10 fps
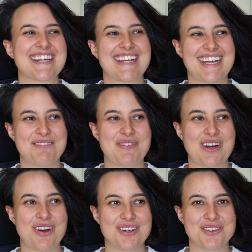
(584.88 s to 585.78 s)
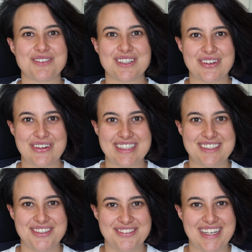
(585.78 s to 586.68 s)
che però non vedo l'ora
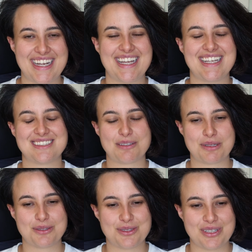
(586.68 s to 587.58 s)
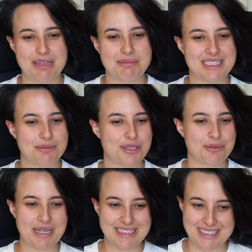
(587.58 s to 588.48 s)
di vivere e soprattutto che il matrimonio
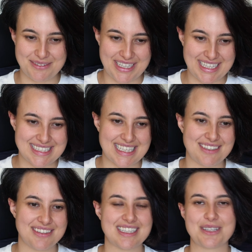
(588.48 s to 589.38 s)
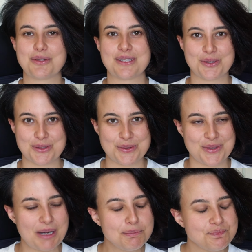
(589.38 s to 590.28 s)
passi perché sta diventando una
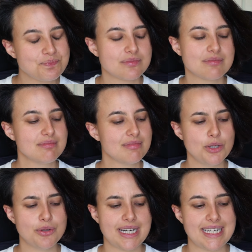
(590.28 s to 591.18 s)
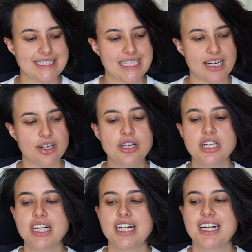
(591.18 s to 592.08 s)
tortura organizzarlo,
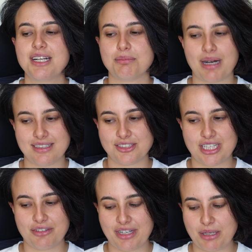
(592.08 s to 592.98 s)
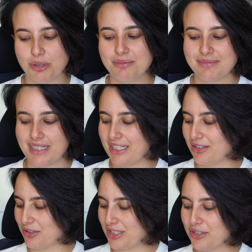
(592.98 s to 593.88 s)
ma ce la faremo.
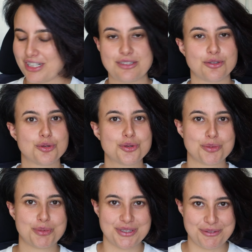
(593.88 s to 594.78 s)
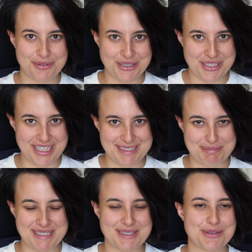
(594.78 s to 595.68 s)
Io, io rendo tutto più difficile
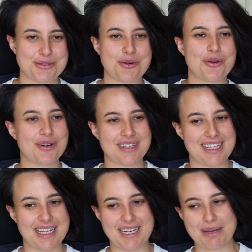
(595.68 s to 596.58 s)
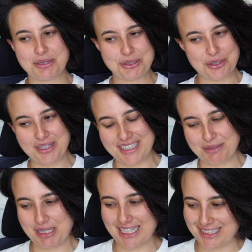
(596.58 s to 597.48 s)
spesso, sono la peggiore
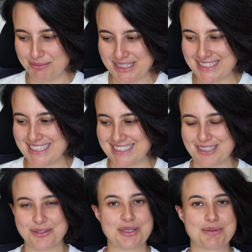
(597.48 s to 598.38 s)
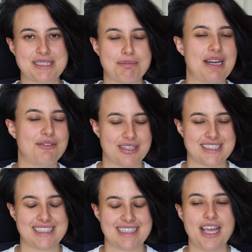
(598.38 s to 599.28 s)
nemica di me stessa, tutte queste belle
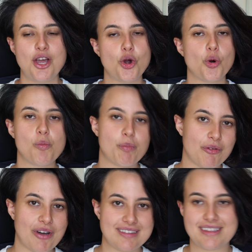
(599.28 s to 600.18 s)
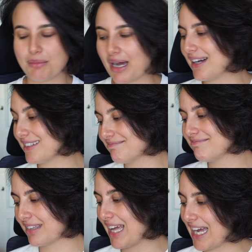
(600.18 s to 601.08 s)
frasette un po' fatte ma
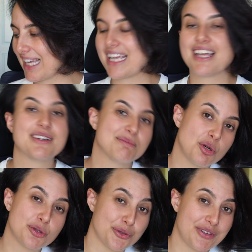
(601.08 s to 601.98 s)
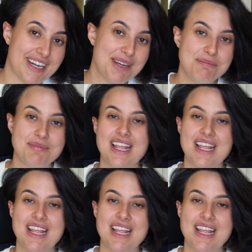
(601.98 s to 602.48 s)
anche molto vere.